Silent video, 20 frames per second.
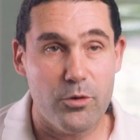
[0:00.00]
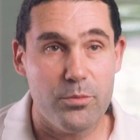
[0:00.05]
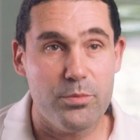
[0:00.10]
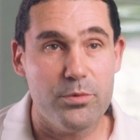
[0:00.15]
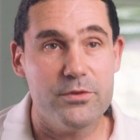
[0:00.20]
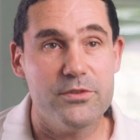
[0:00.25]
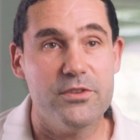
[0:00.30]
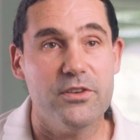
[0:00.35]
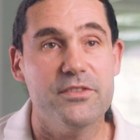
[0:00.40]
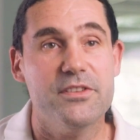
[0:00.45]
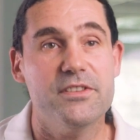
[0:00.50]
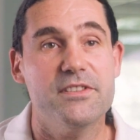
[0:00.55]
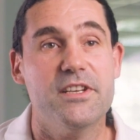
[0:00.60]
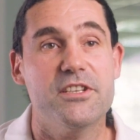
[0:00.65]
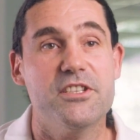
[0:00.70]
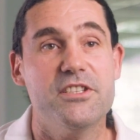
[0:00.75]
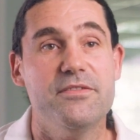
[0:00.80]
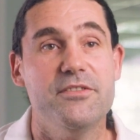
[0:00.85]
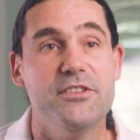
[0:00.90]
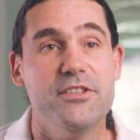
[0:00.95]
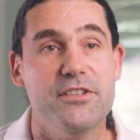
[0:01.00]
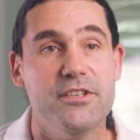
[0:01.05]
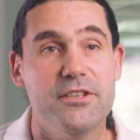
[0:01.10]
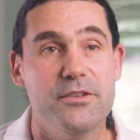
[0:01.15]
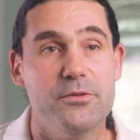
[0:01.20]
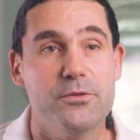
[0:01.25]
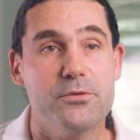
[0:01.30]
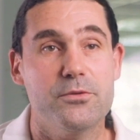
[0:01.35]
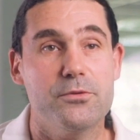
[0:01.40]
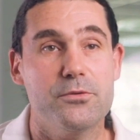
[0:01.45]
proposant des
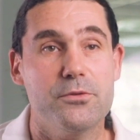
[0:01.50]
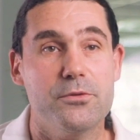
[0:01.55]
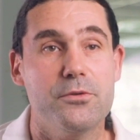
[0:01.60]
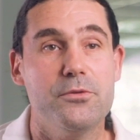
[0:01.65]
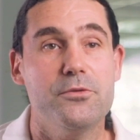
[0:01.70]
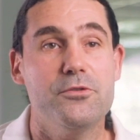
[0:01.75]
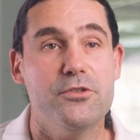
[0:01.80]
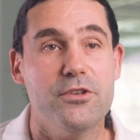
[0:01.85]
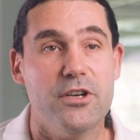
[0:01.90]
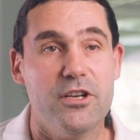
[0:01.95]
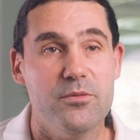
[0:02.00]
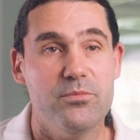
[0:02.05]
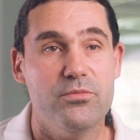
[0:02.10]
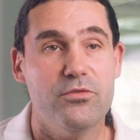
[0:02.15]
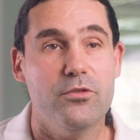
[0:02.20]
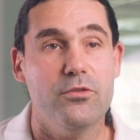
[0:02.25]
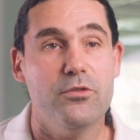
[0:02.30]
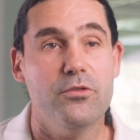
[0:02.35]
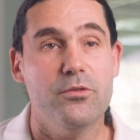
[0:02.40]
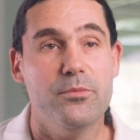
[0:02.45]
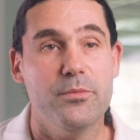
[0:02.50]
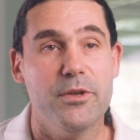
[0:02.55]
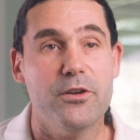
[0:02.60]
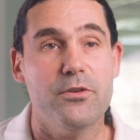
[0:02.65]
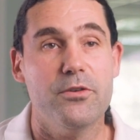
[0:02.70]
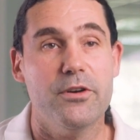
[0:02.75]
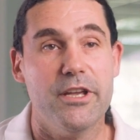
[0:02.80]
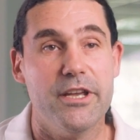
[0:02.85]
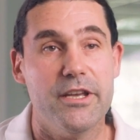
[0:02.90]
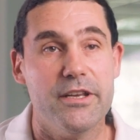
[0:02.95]
activités euh, socioculturelles pour mes
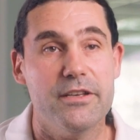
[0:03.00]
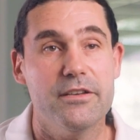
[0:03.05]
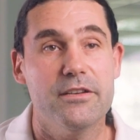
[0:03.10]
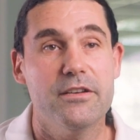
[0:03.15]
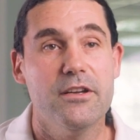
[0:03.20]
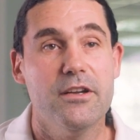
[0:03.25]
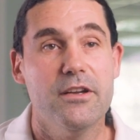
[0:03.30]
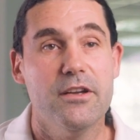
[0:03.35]
collègues,